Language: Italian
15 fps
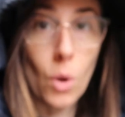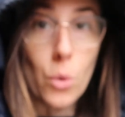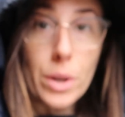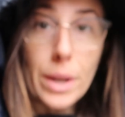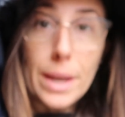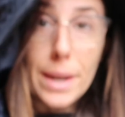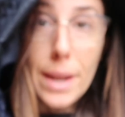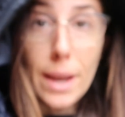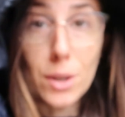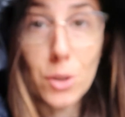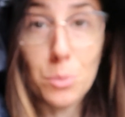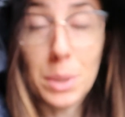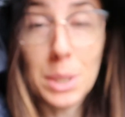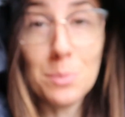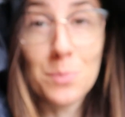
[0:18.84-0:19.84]
Ok,
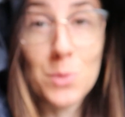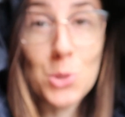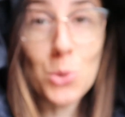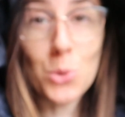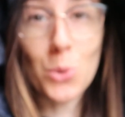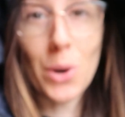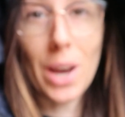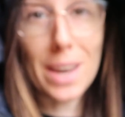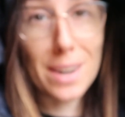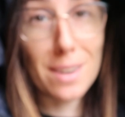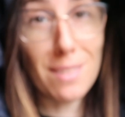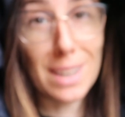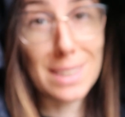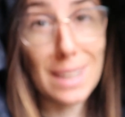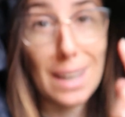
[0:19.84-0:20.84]
rieccomi, sono
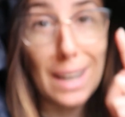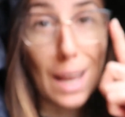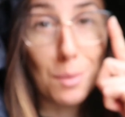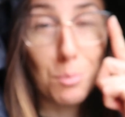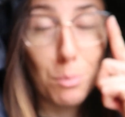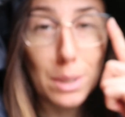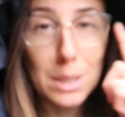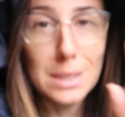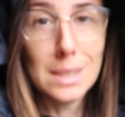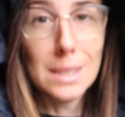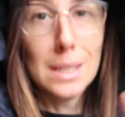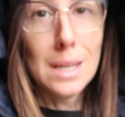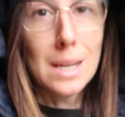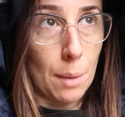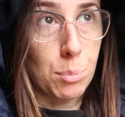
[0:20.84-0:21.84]
arrivata al lab
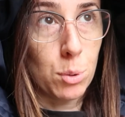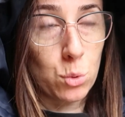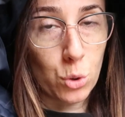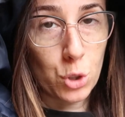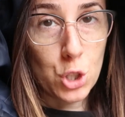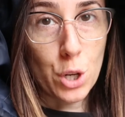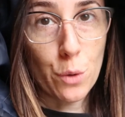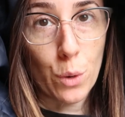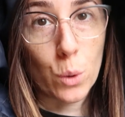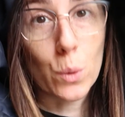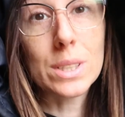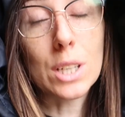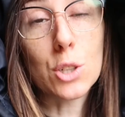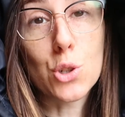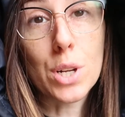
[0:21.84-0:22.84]
e appunto dicevo in
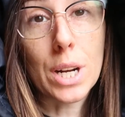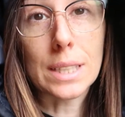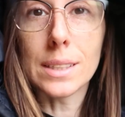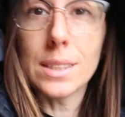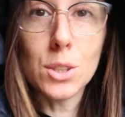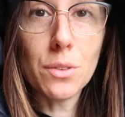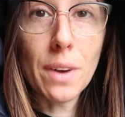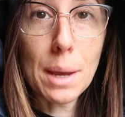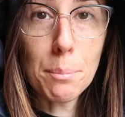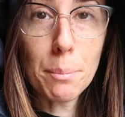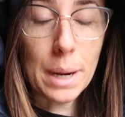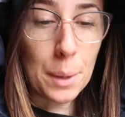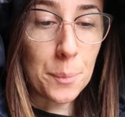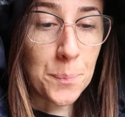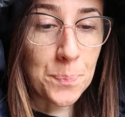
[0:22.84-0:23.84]
questa giornata di
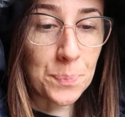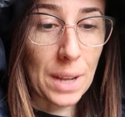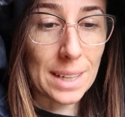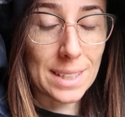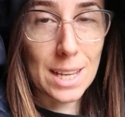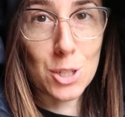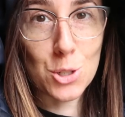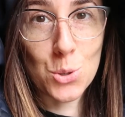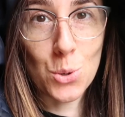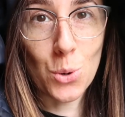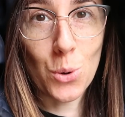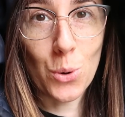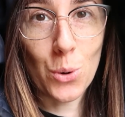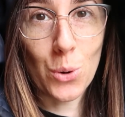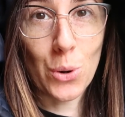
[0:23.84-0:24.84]
novembre,
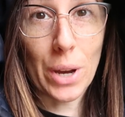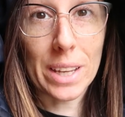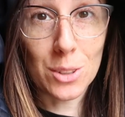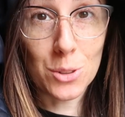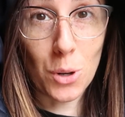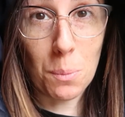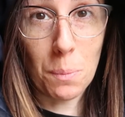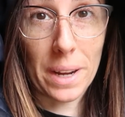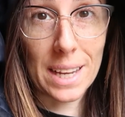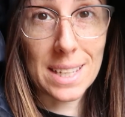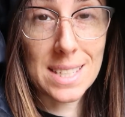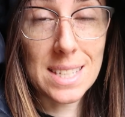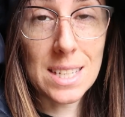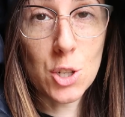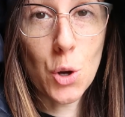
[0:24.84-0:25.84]
adesso entro al
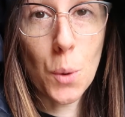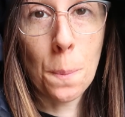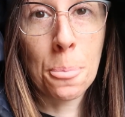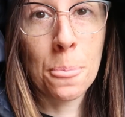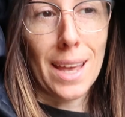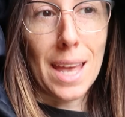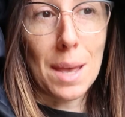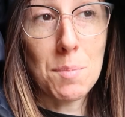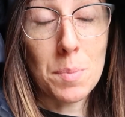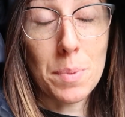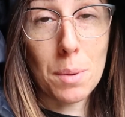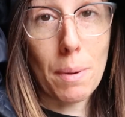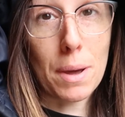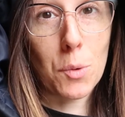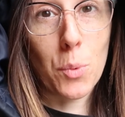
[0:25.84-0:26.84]
magazzino e mi
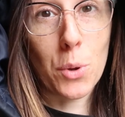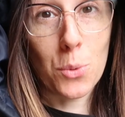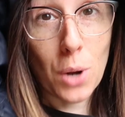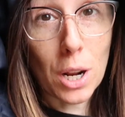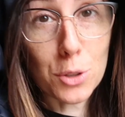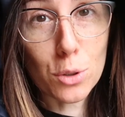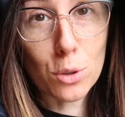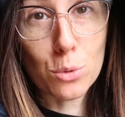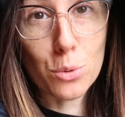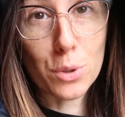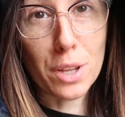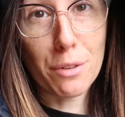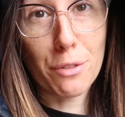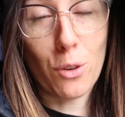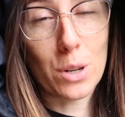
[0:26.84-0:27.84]
preparo per un altro tour
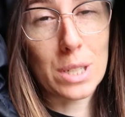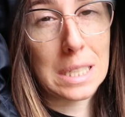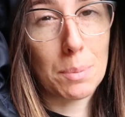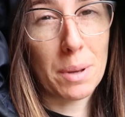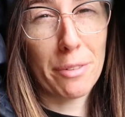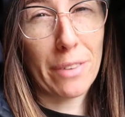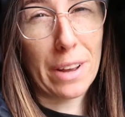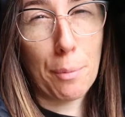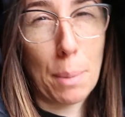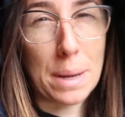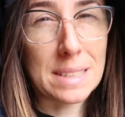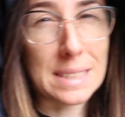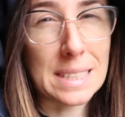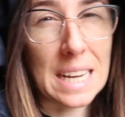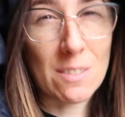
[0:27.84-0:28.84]
de force per far
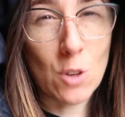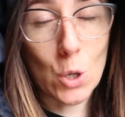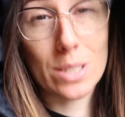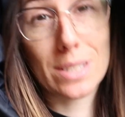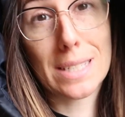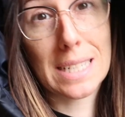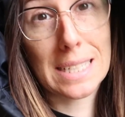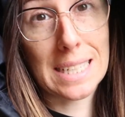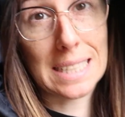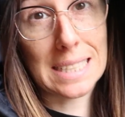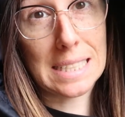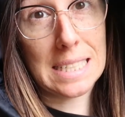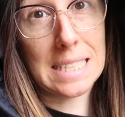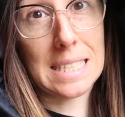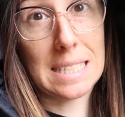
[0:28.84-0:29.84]
partire i vostri
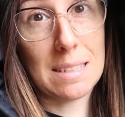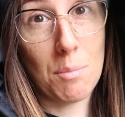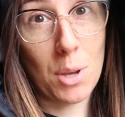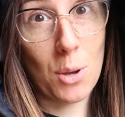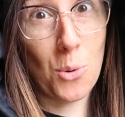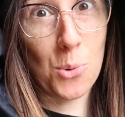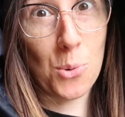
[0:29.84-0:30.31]
tantissimi